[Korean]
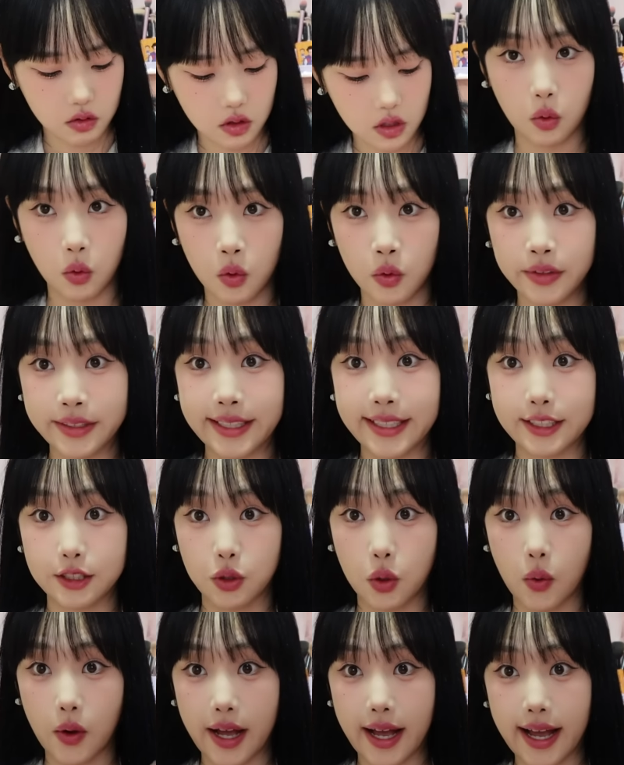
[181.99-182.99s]
돈이
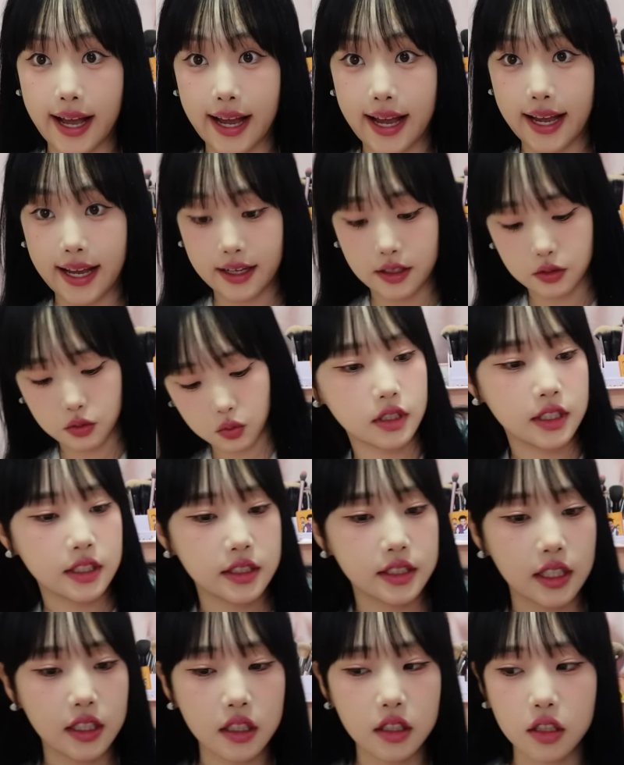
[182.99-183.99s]
좋아.
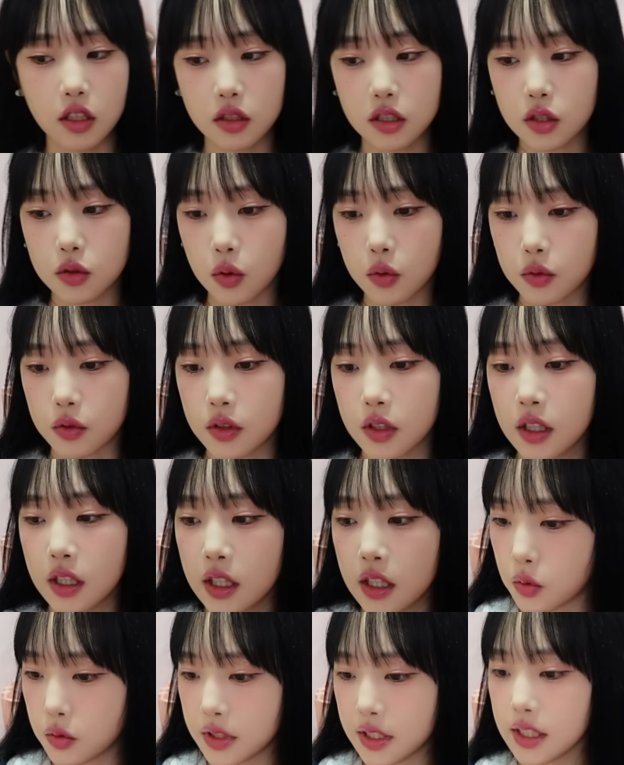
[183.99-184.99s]
인생은 역시 돈.
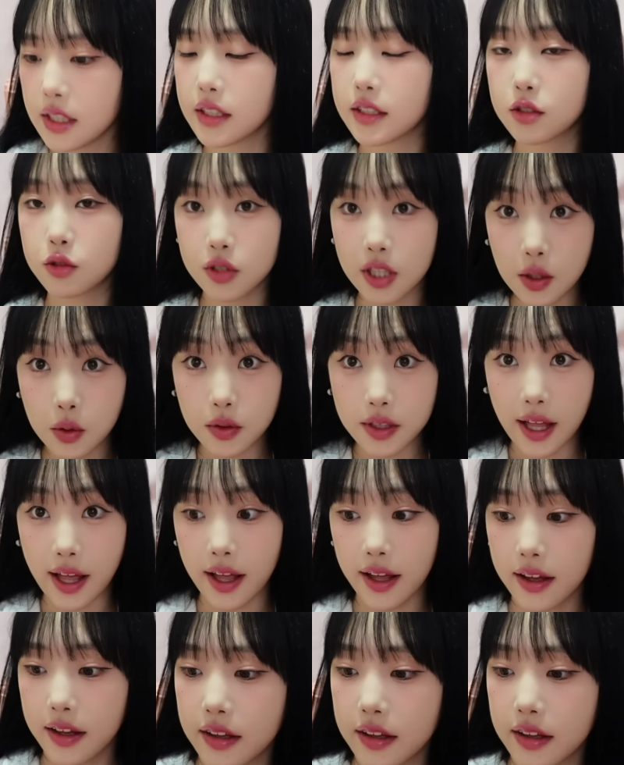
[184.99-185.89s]
돈이 최고다.